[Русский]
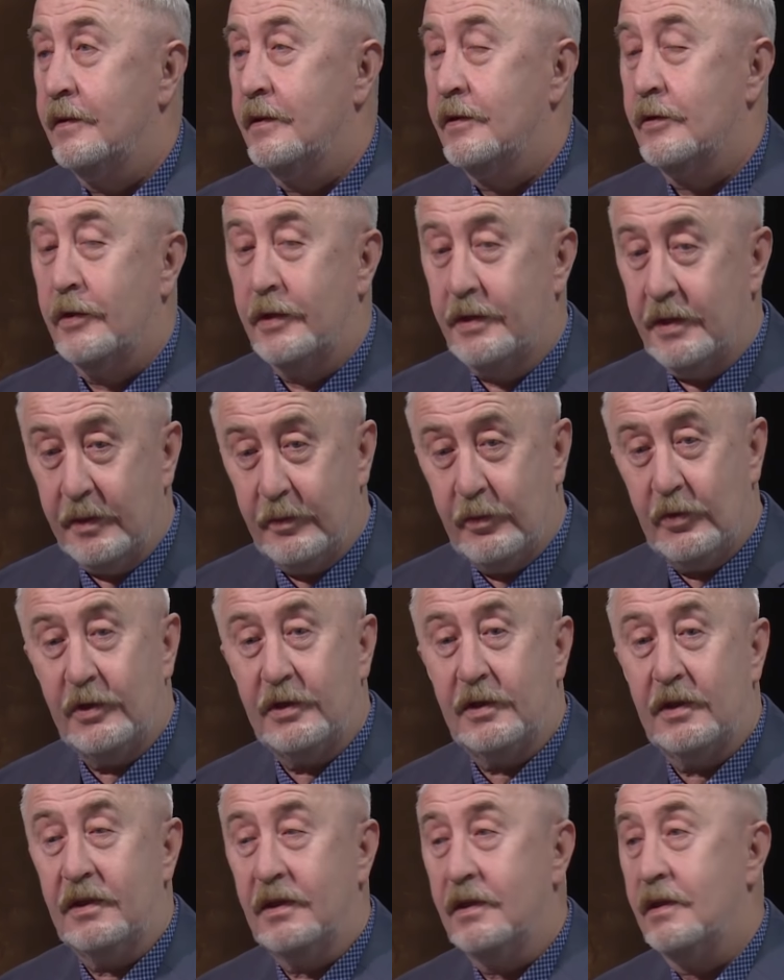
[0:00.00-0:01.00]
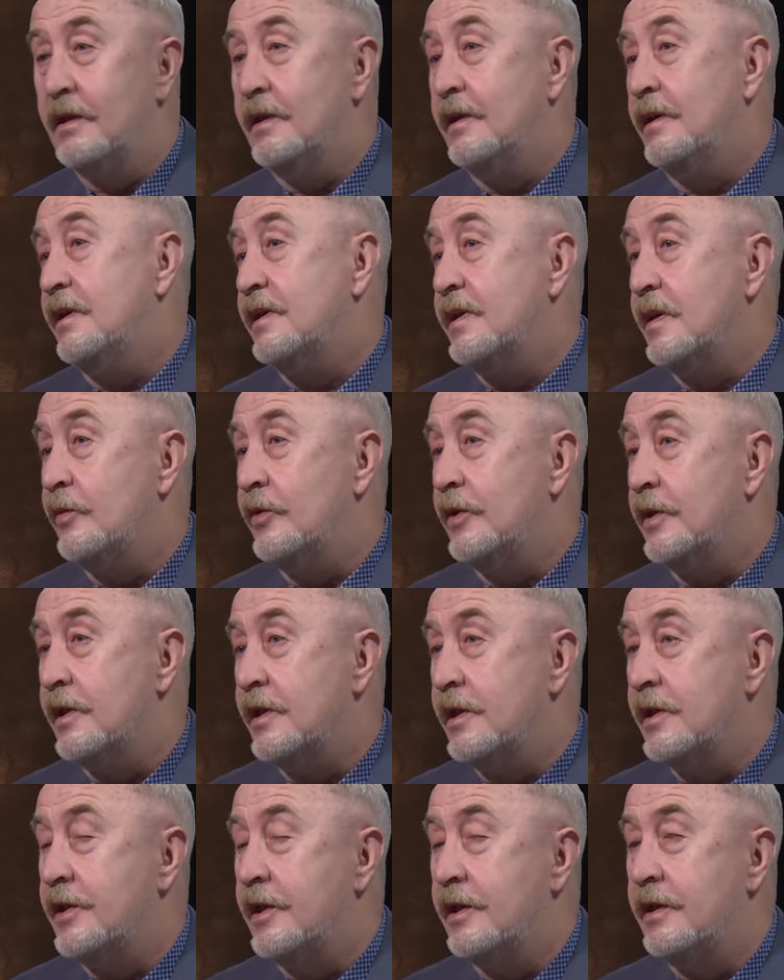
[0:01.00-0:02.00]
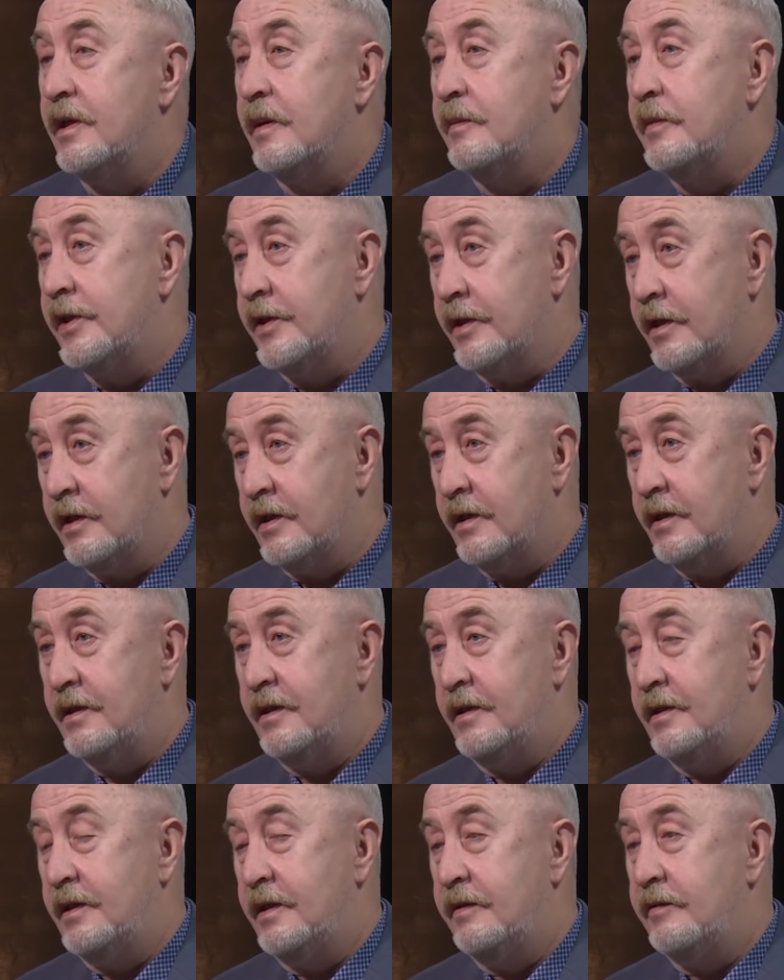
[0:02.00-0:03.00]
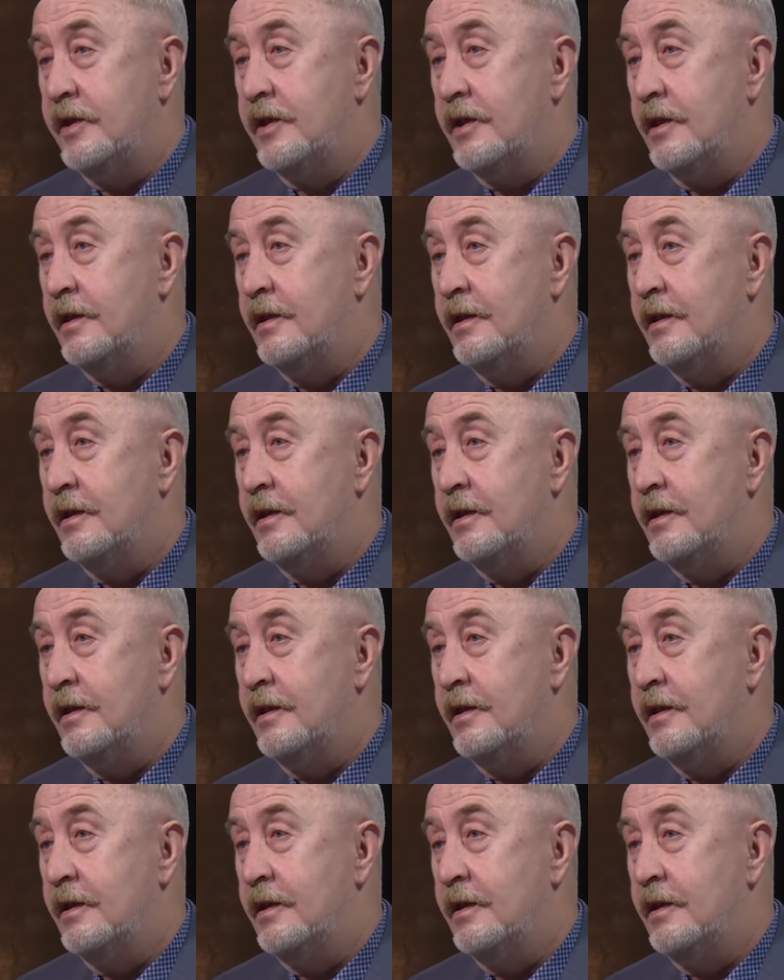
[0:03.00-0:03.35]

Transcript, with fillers: Что не ну. будет, э, нельзя будет разрешить для мальчика и девочка?